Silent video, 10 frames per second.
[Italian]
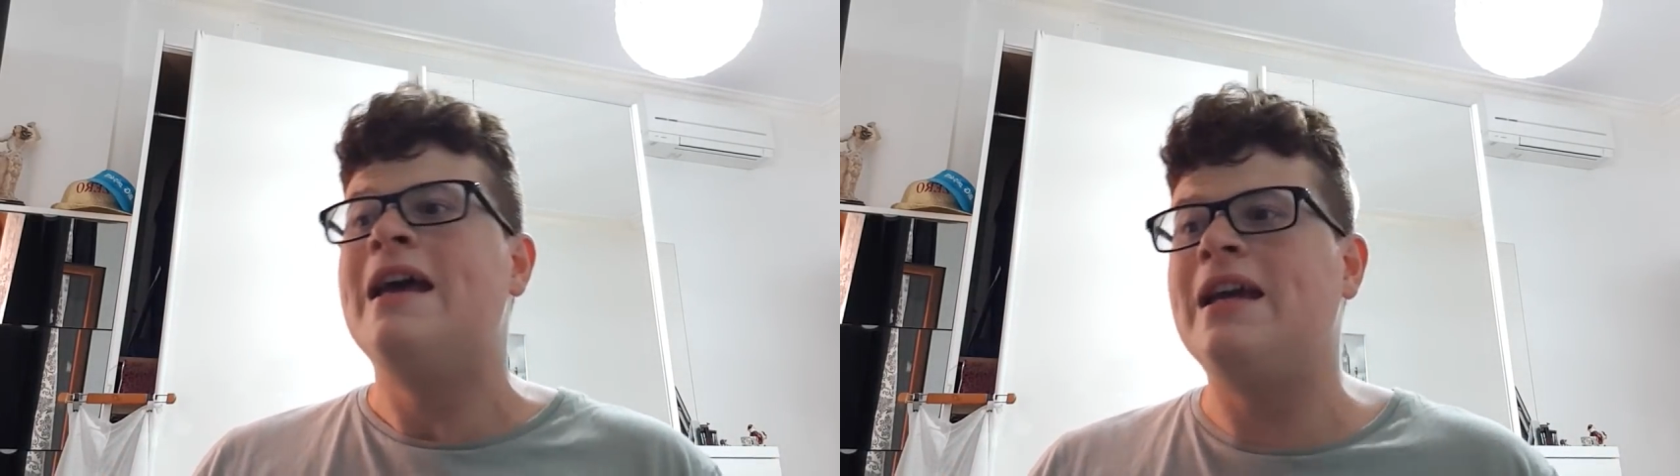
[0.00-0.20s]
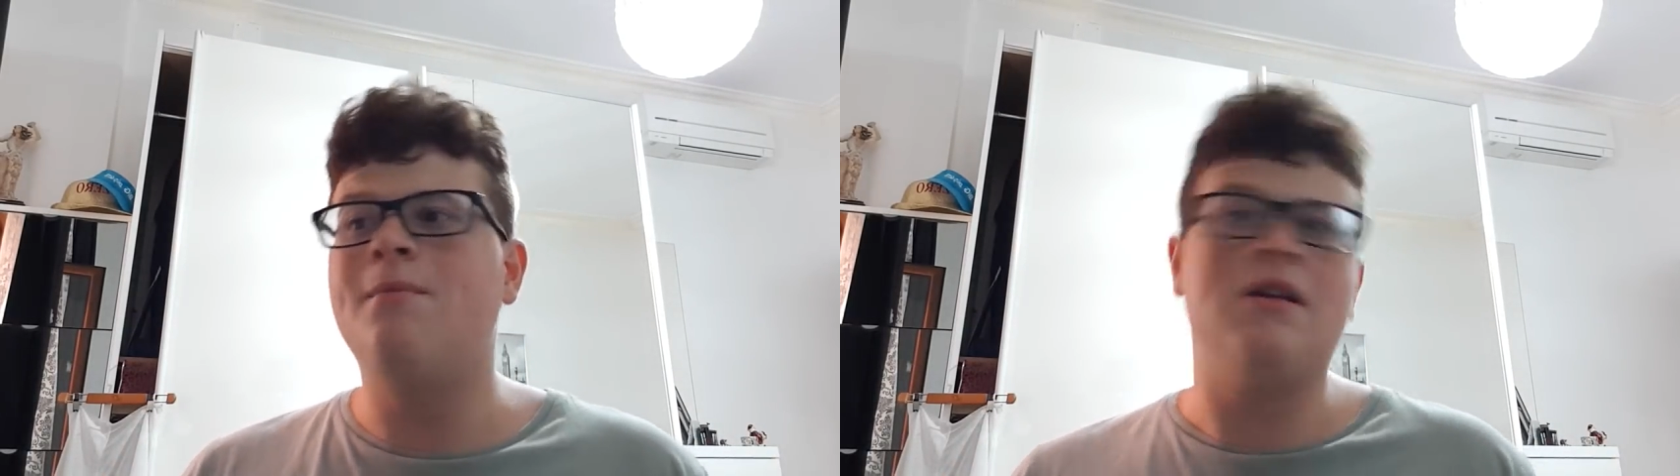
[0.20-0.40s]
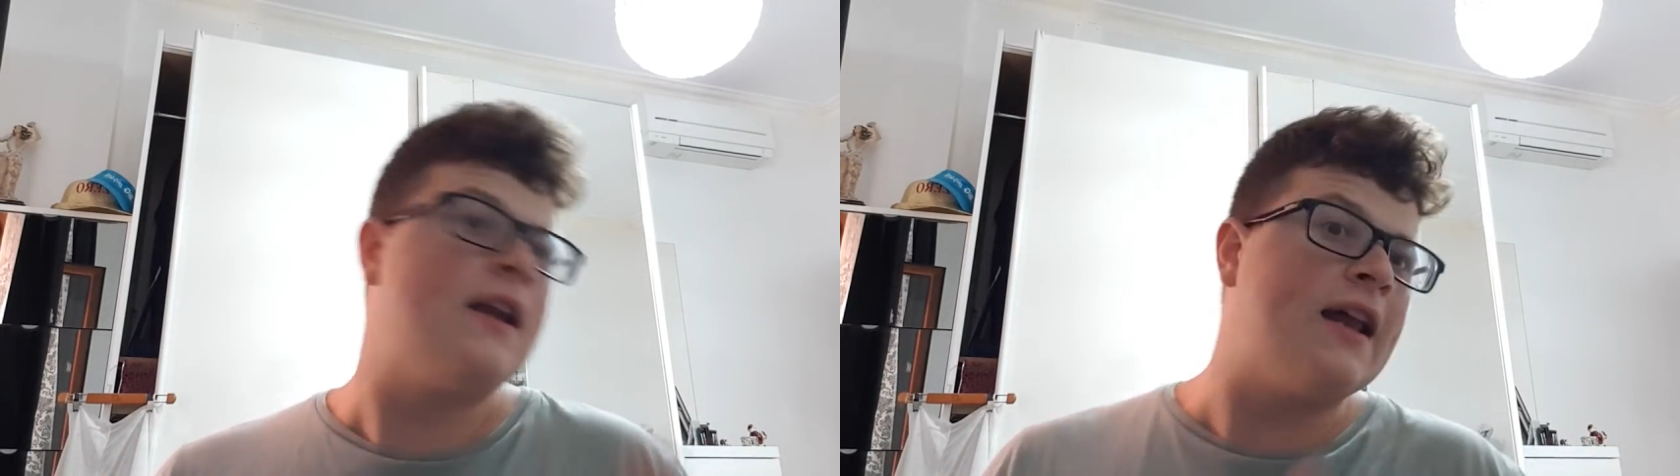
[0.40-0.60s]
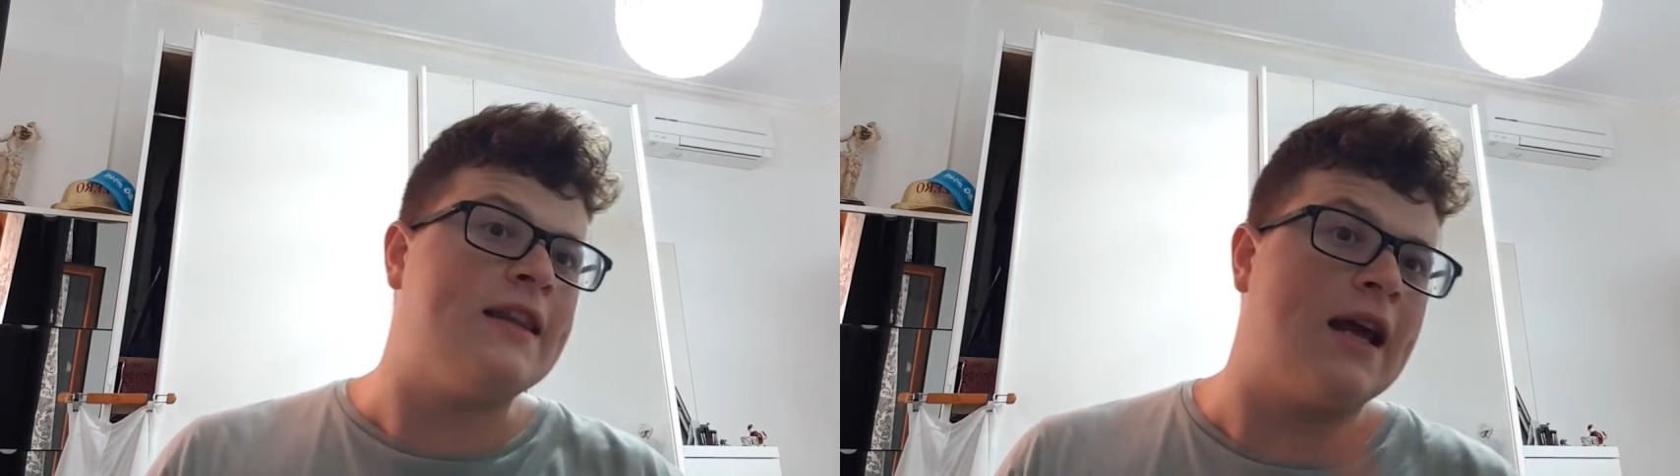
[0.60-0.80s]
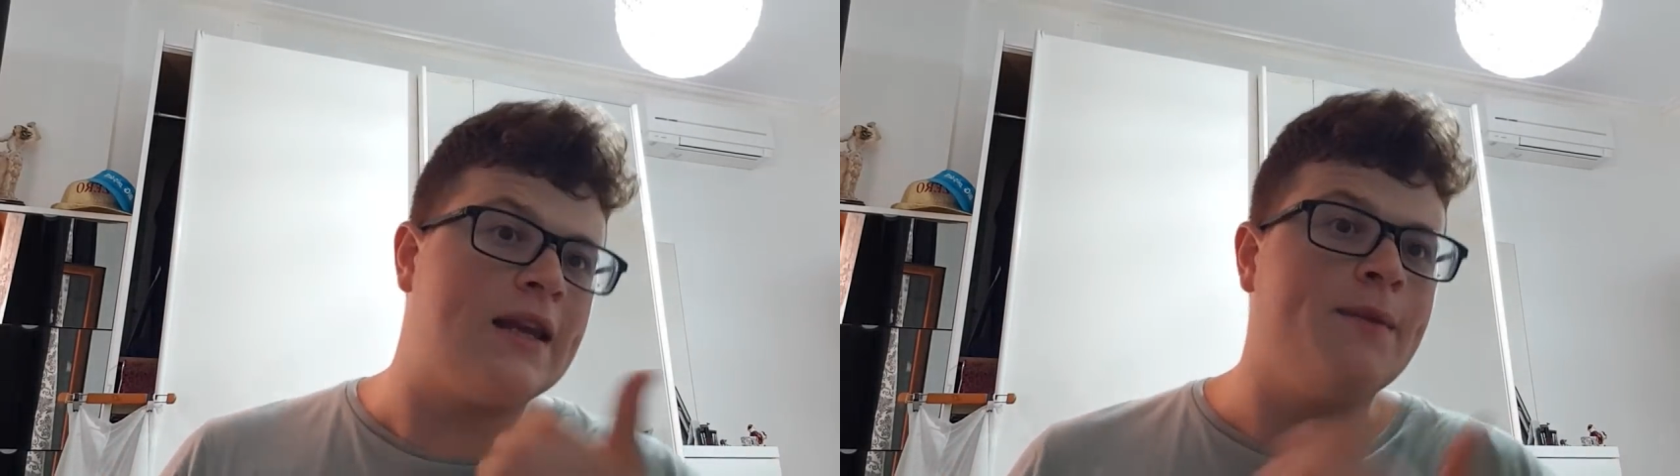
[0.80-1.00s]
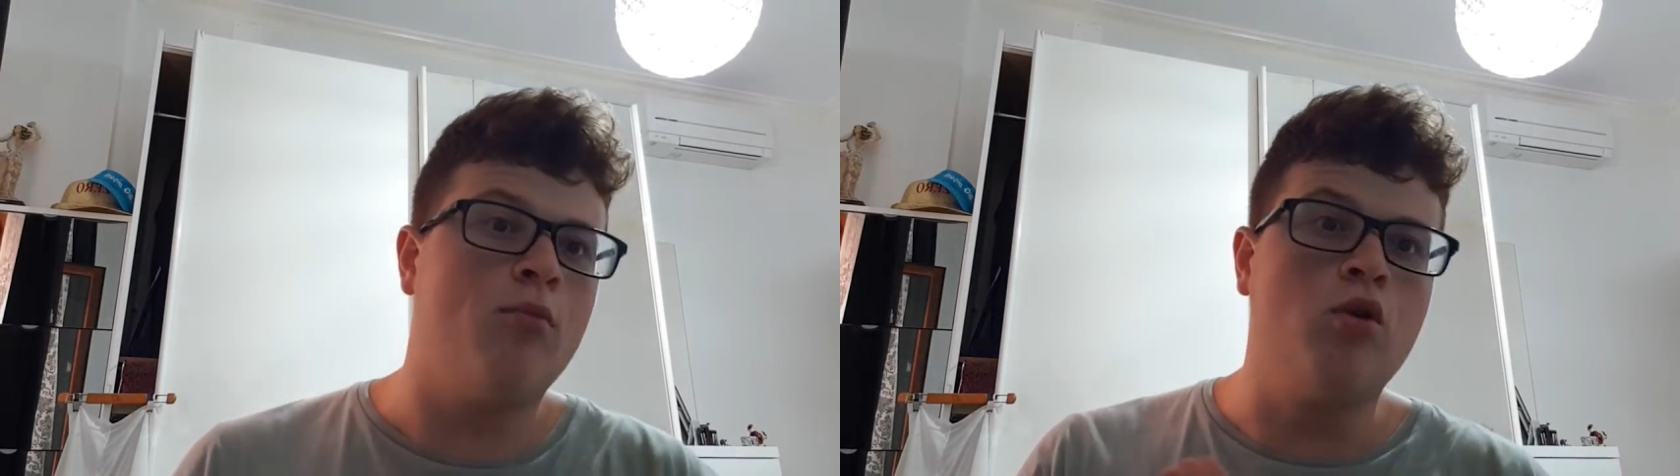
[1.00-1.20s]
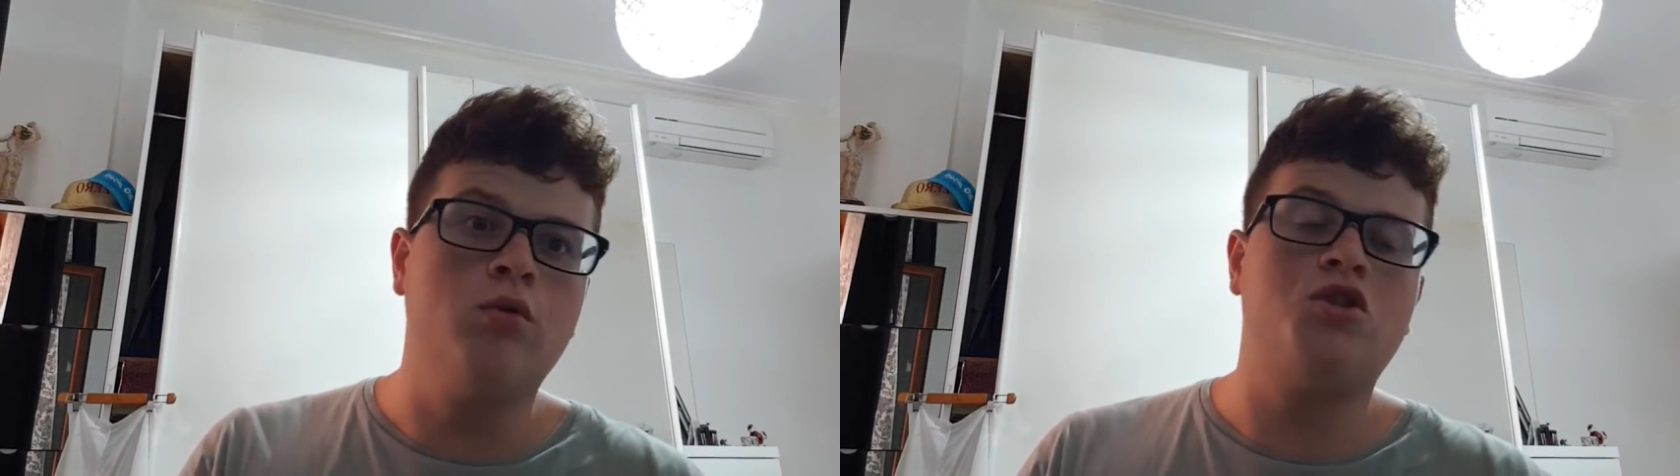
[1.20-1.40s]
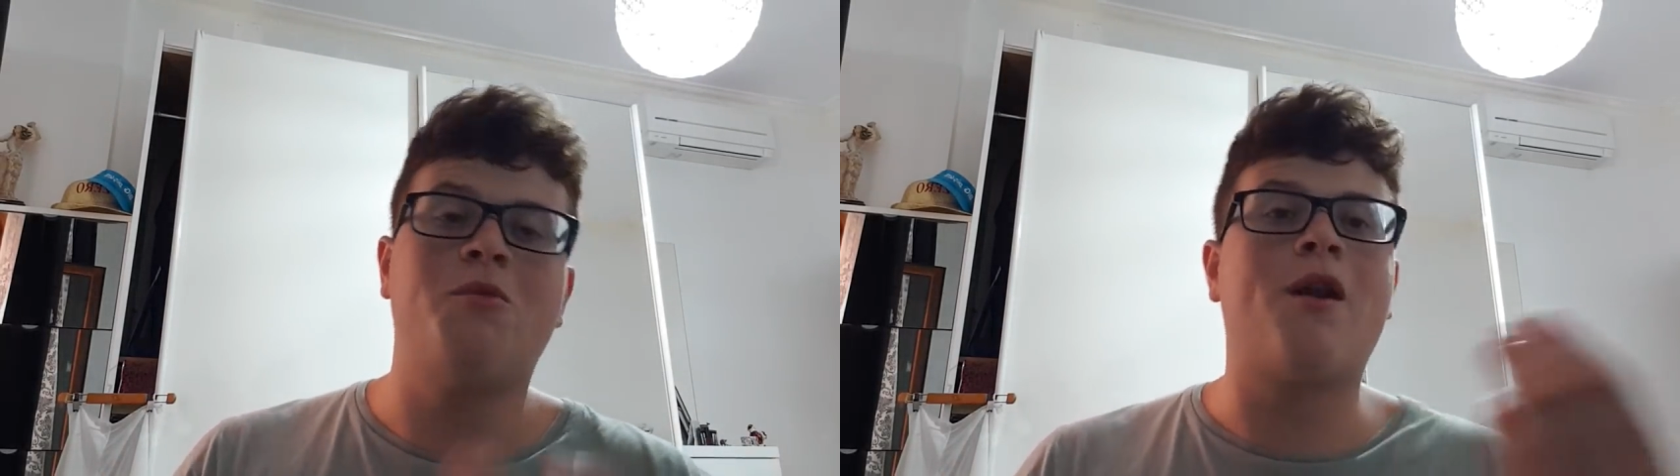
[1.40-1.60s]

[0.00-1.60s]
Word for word: il Milan a ridargli Bonucci,